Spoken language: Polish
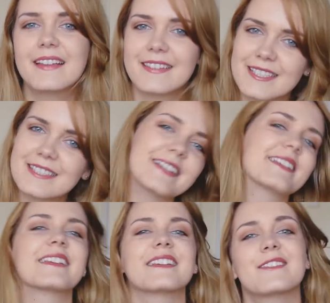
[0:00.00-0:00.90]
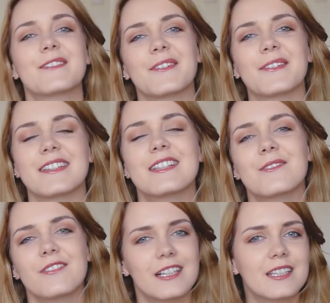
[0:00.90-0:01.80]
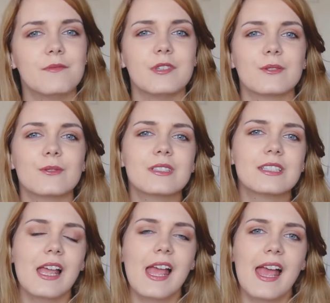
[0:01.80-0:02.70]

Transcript: niestety jest to, jest to wielki minus.